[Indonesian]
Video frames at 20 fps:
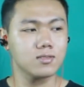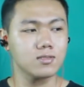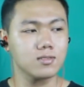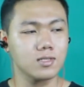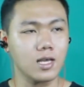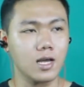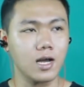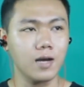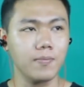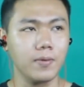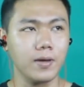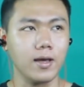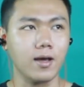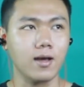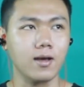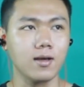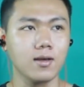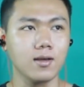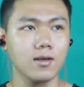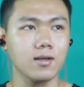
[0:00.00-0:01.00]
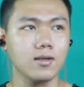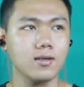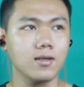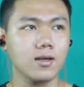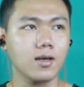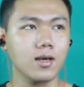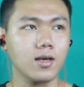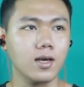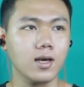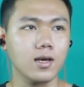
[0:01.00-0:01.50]
yang apa ya
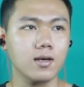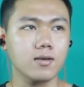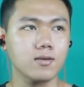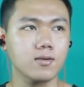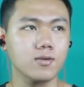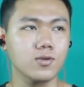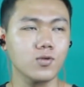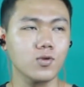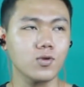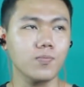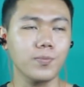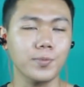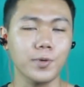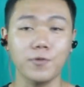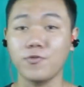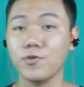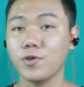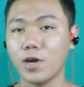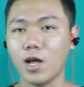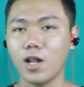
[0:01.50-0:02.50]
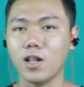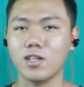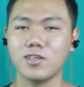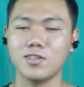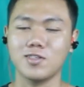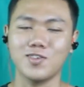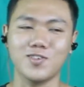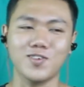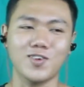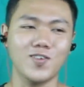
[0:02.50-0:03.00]
dia kayak dulu pernah viral
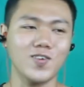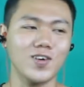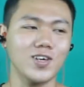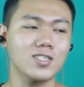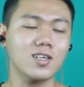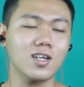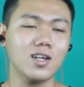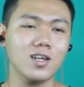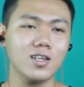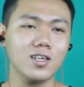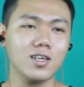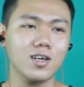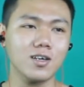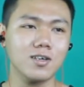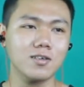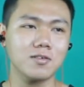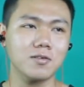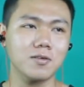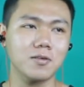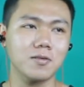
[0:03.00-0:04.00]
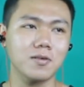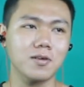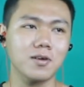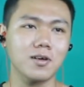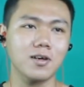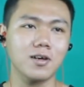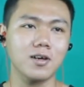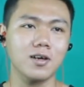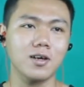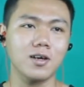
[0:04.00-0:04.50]
gitu kalau nggak salah dia
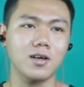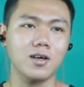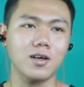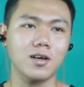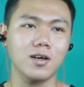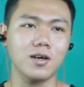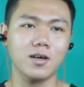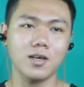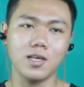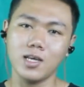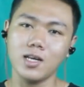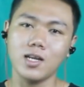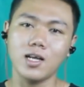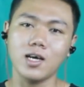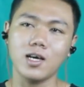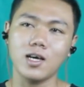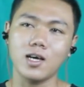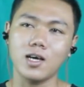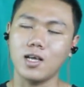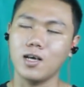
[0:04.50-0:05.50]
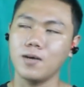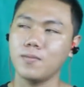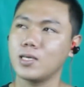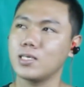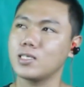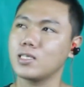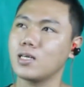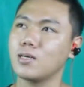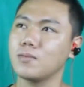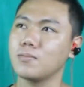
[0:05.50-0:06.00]
uh, ngina agama
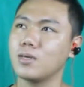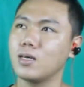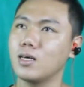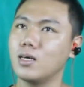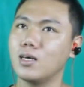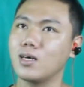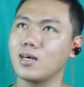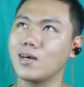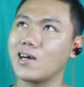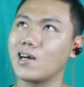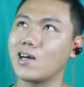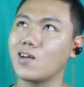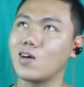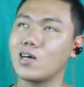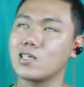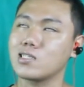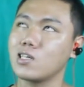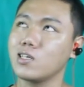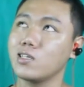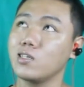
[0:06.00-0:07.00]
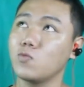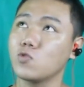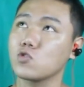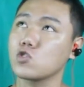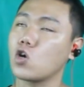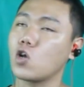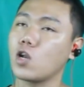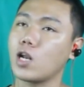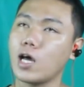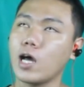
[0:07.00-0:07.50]
Islam uh, kalau nggak salah di
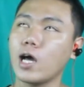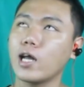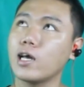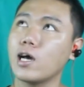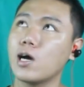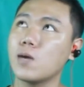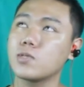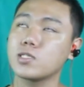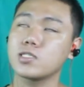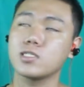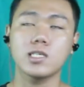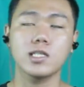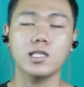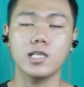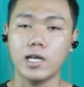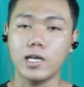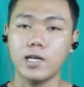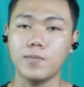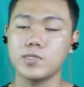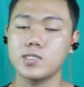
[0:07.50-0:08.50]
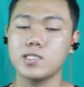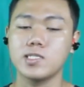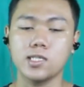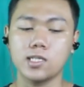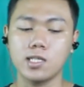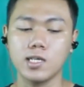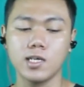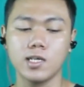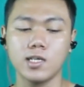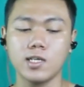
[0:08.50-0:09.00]
musola ada masjid ya ada
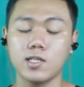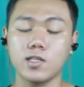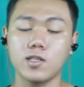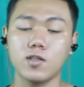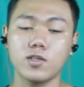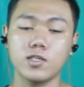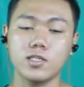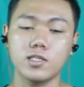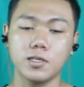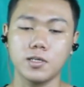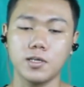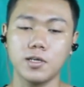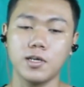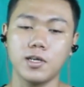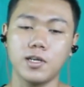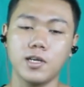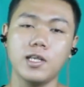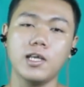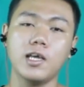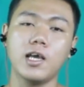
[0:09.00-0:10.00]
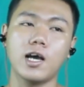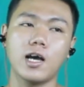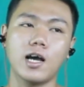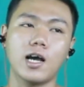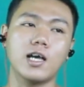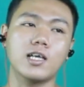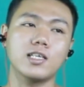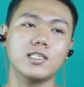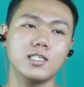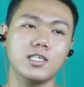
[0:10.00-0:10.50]
masjid terus dia
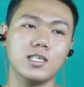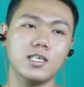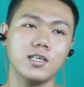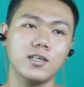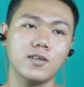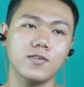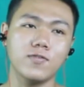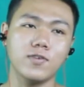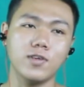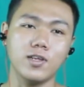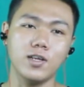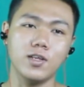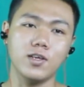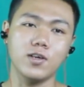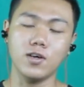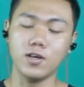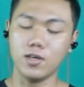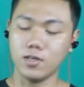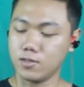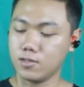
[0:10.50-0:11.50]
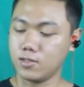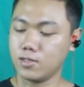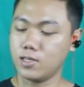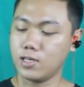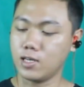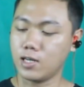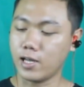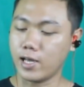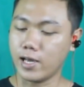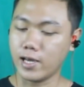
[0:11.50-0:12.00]
kasih video
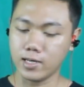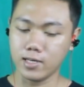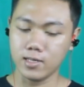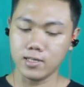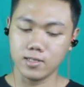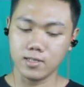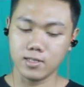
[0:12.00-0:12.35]
dengan